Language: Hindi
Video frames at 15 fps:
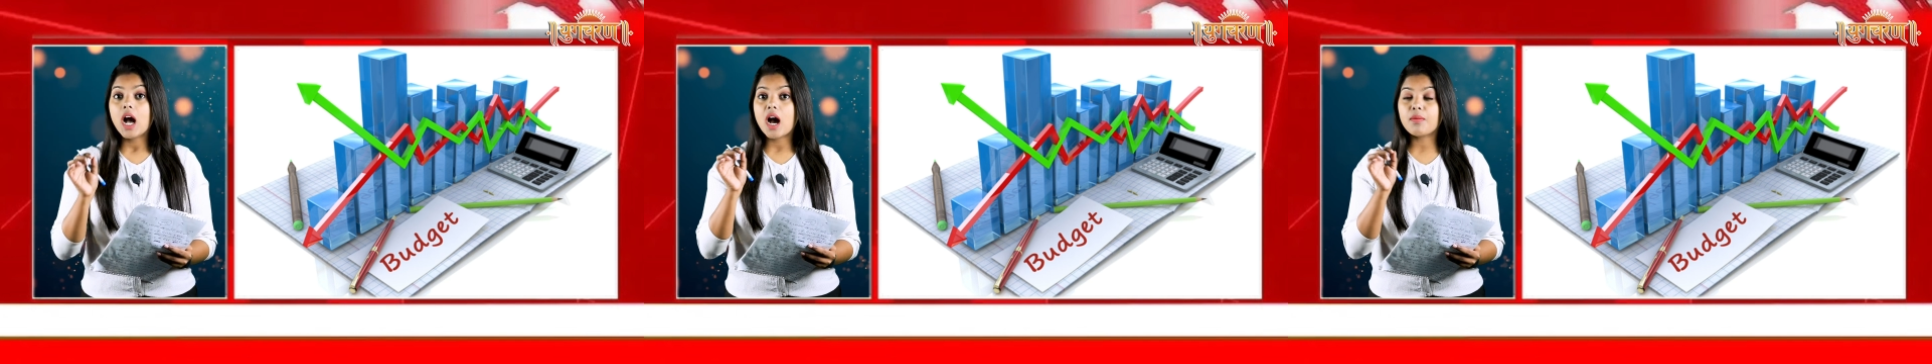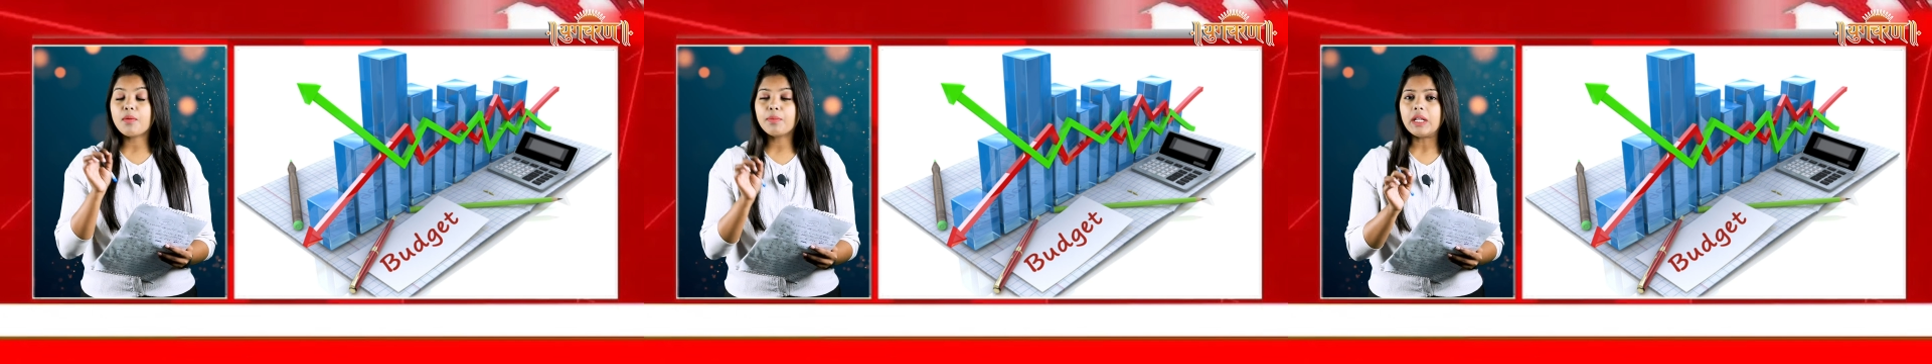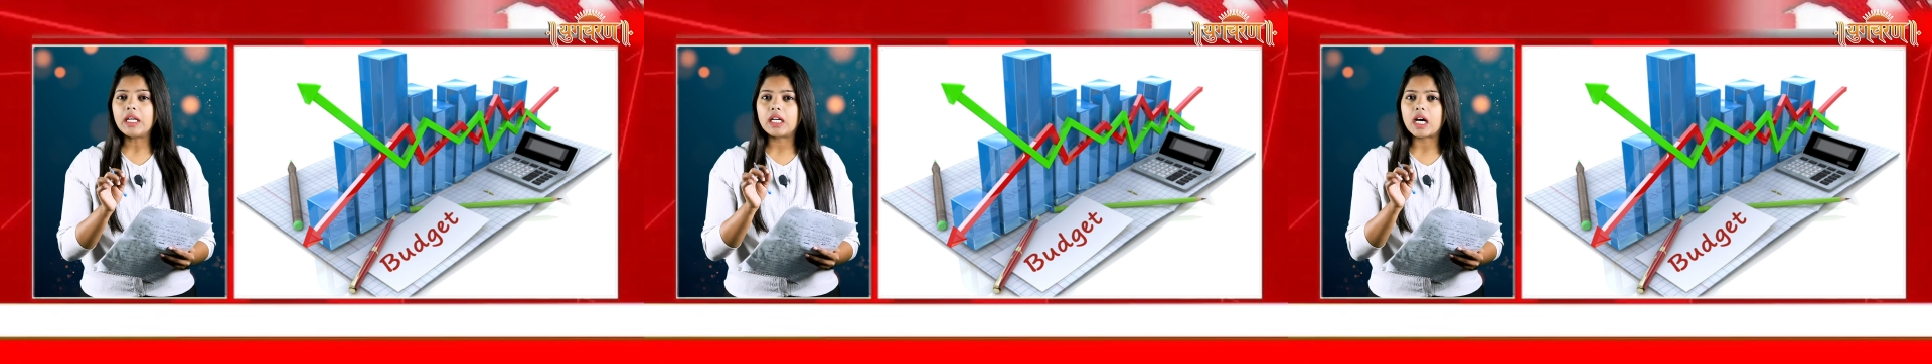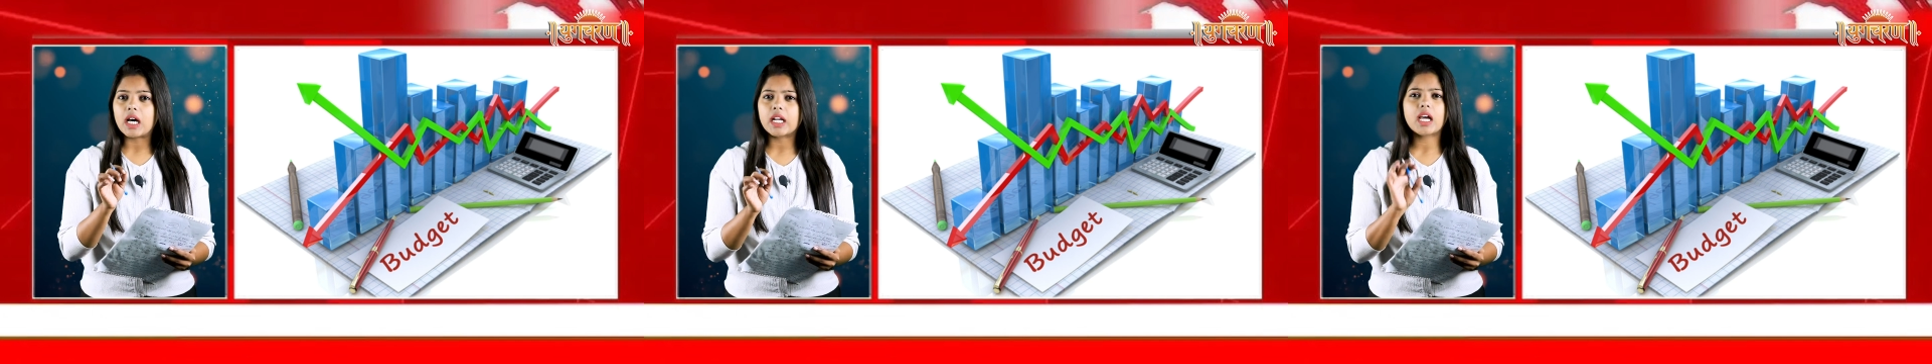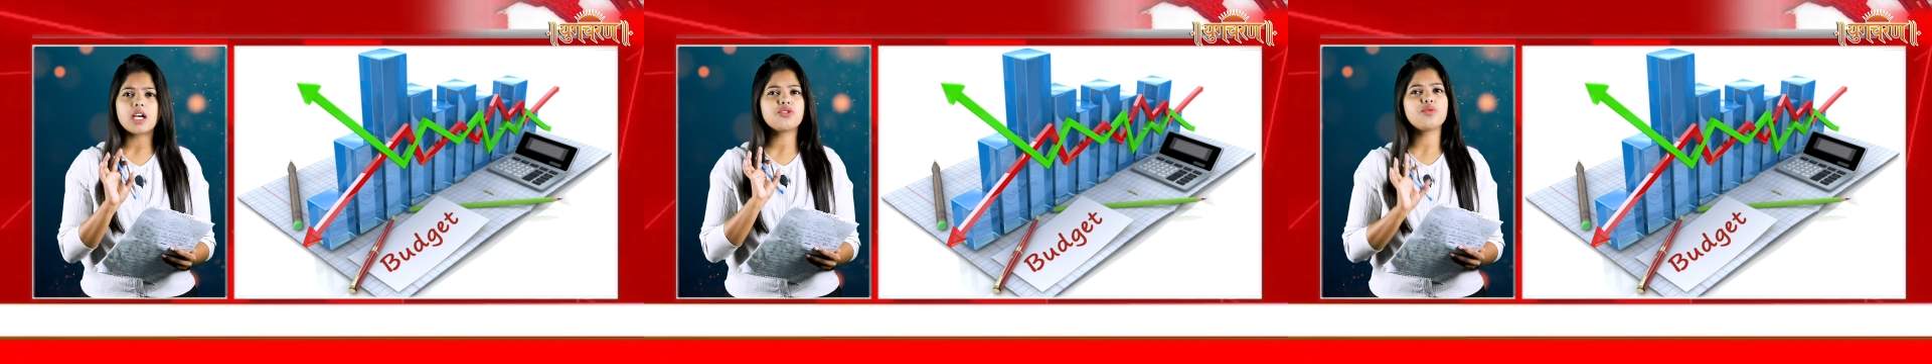हम अपने
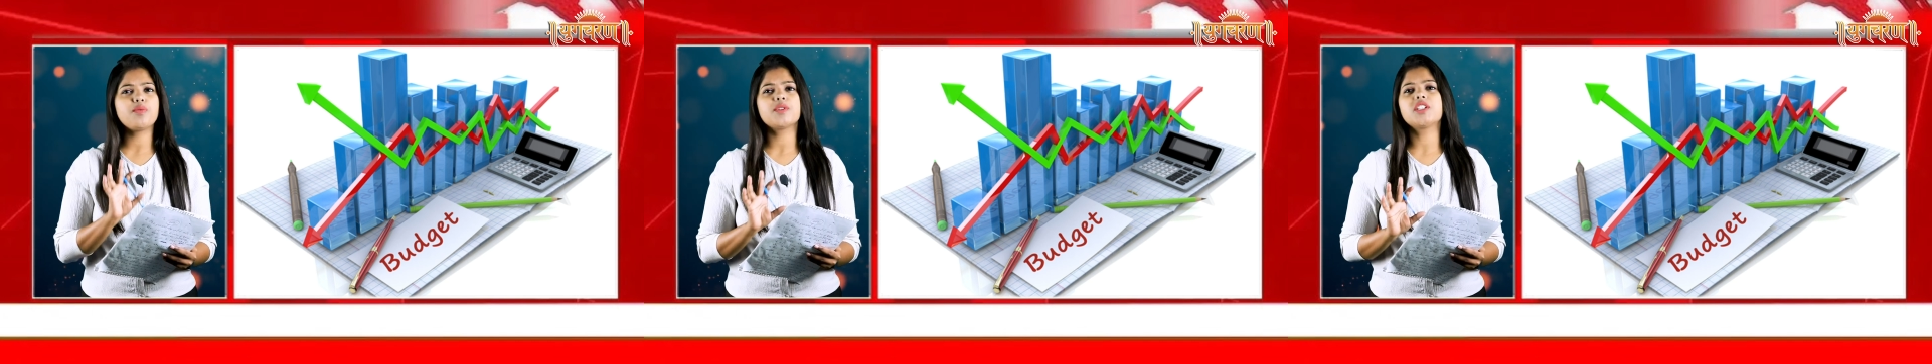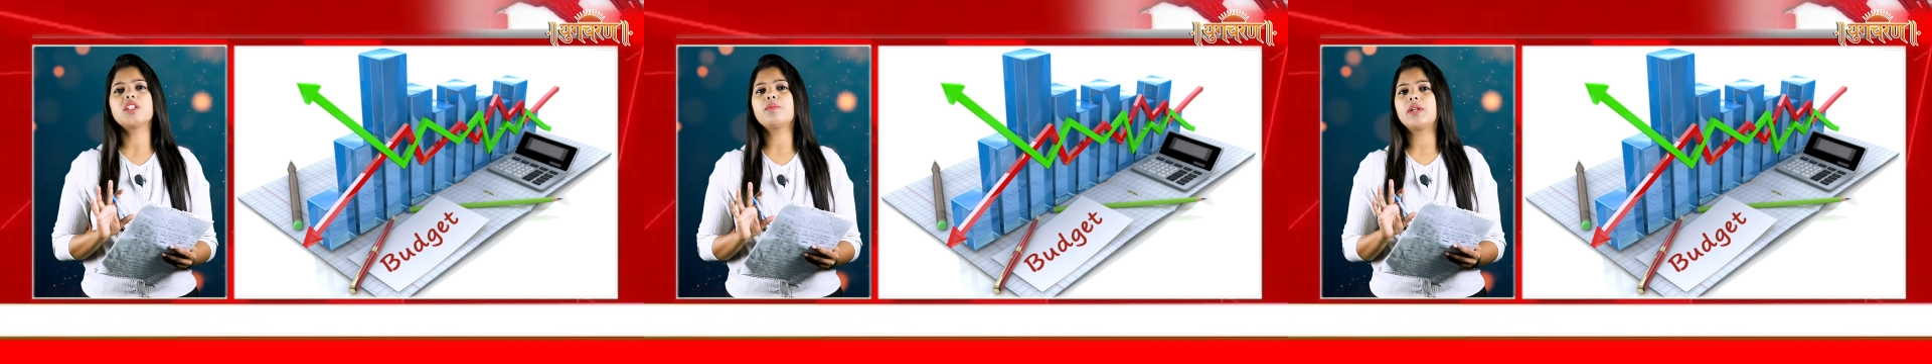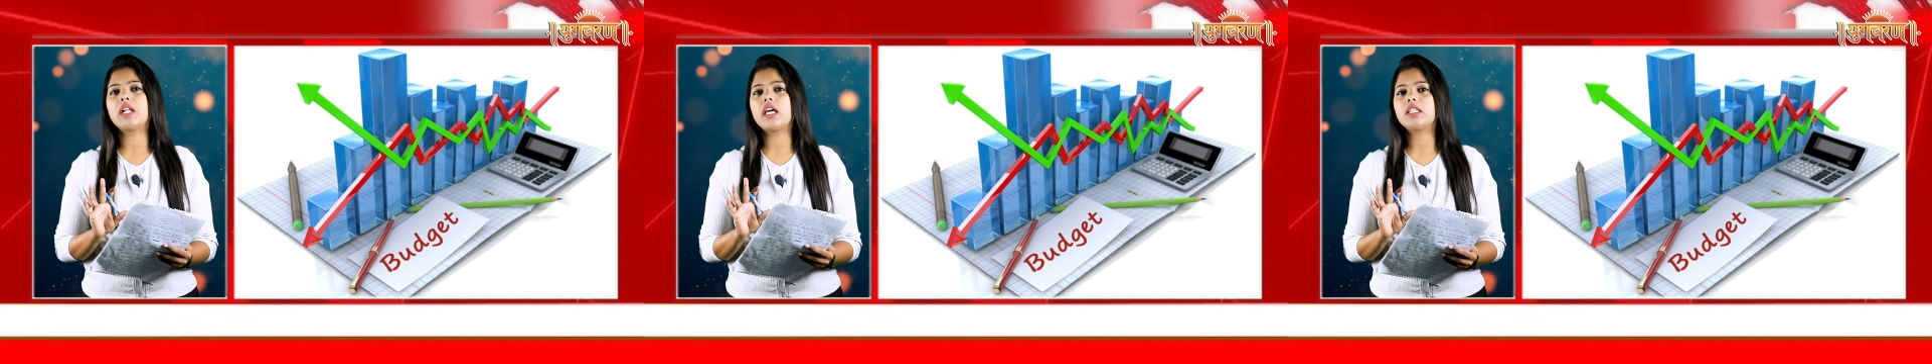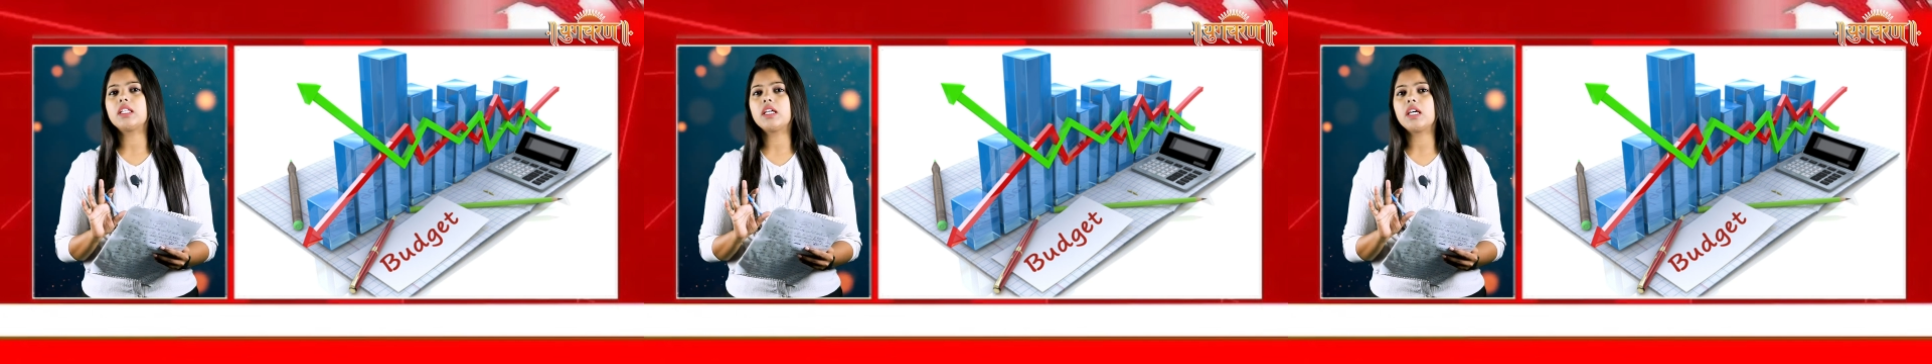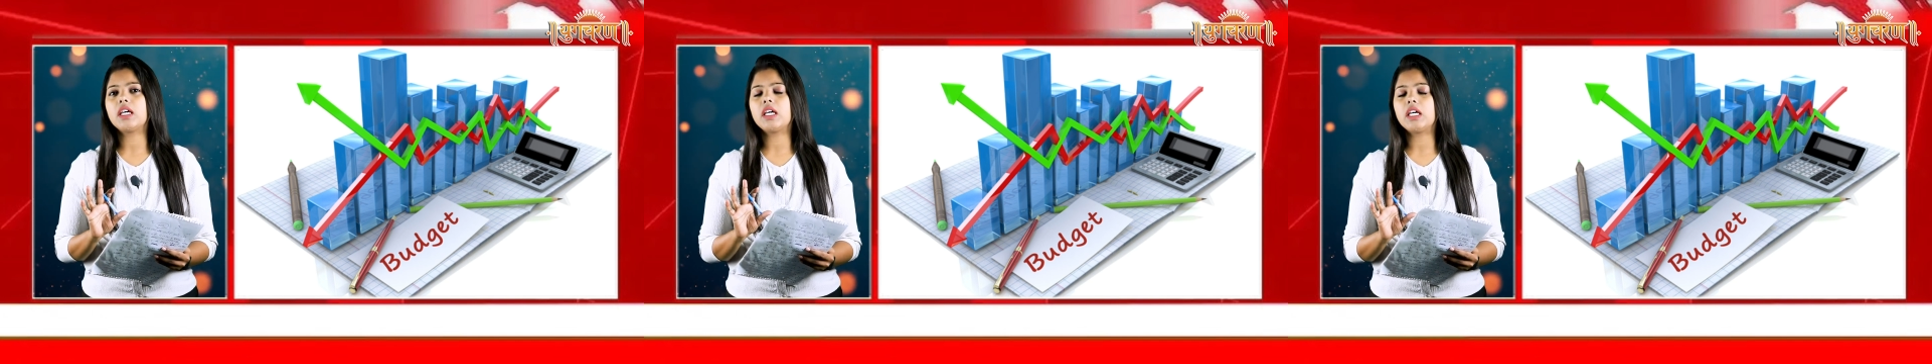घर का जो बजट बनाते
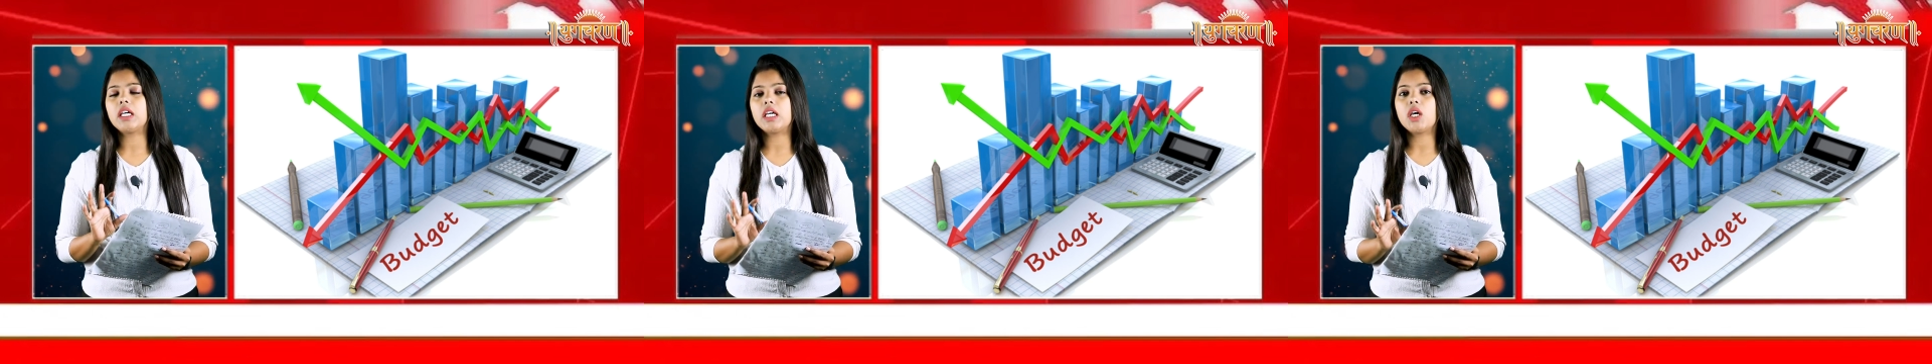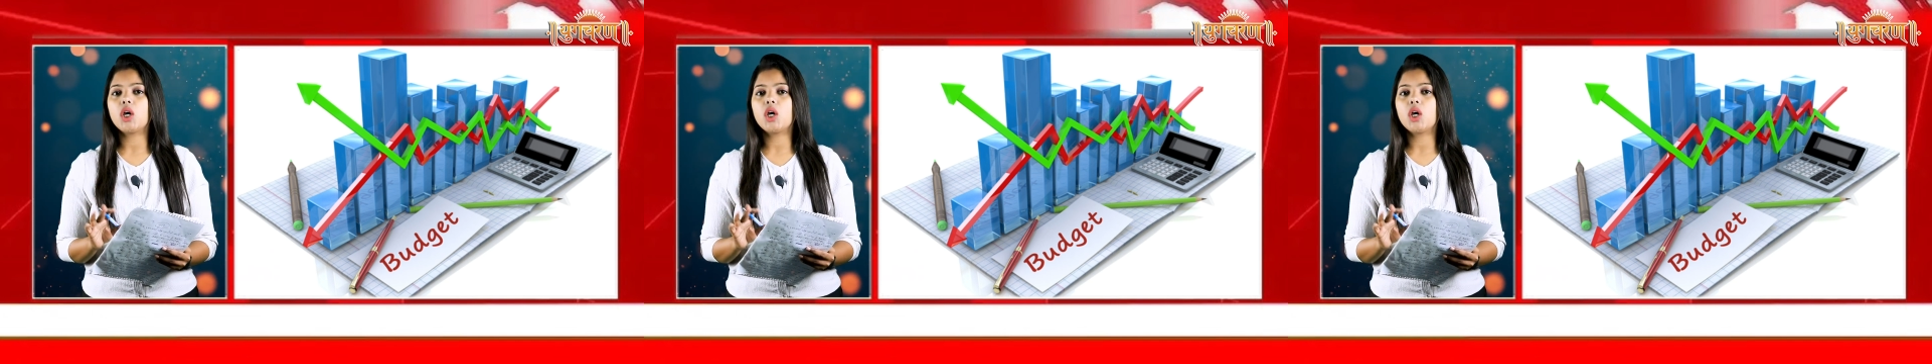हैं